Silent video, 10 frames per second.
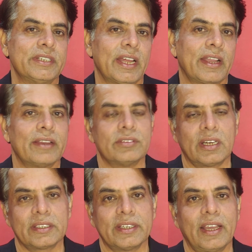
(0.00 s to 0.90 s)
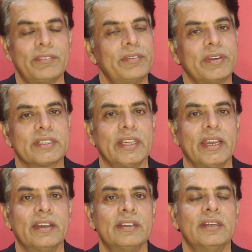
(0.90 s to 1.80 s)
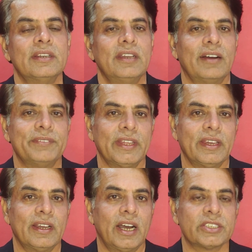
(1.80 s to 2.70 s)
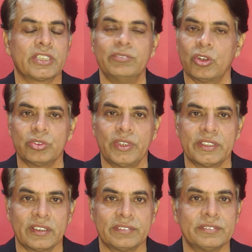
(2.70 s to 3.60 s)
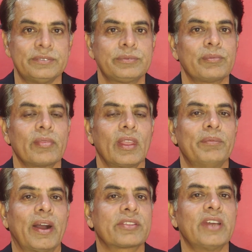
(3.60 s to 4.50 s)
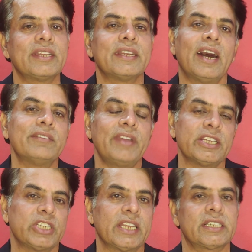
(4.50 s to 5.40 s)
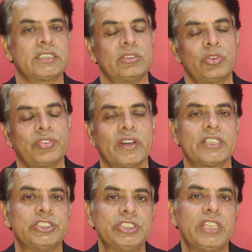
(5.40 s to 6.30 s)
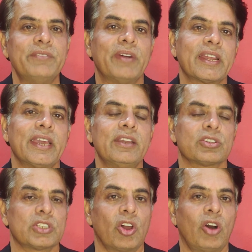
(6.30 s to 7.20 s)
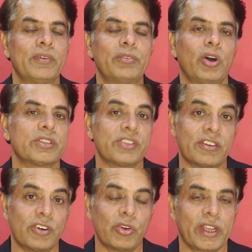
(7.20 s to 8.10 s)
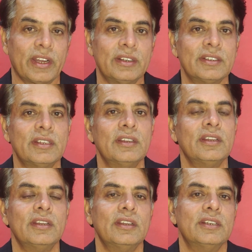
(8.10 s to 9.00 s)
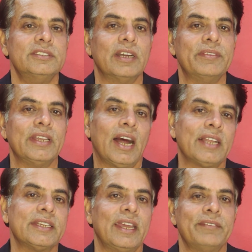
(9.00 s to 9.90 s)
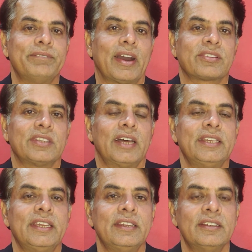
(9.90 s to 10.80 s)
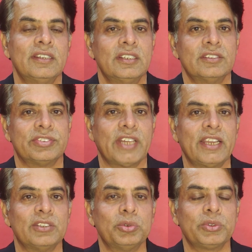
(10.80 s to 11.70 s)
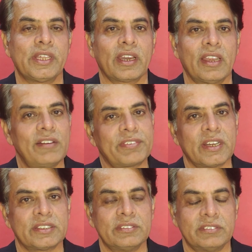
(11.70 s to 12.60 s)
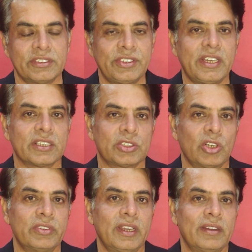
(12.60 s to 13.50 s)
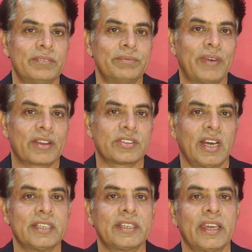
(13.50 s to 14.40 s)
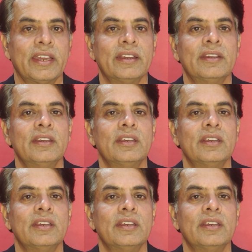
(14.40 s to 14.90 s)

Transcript: अपनी राय का इजहार करें अब हम बढ़ते हैं अपने आज के मौजू की तरफ पाकिस्तान ईरान में अचानक उस वक्त कशीदगी बढ़ गई और तनाव में बहुत इजाफा हो गया जब ईरान ने पाकिस्तानी फजाई हदूद की खिलाफ कर, वर्जी करते हुए पाकिस्तान के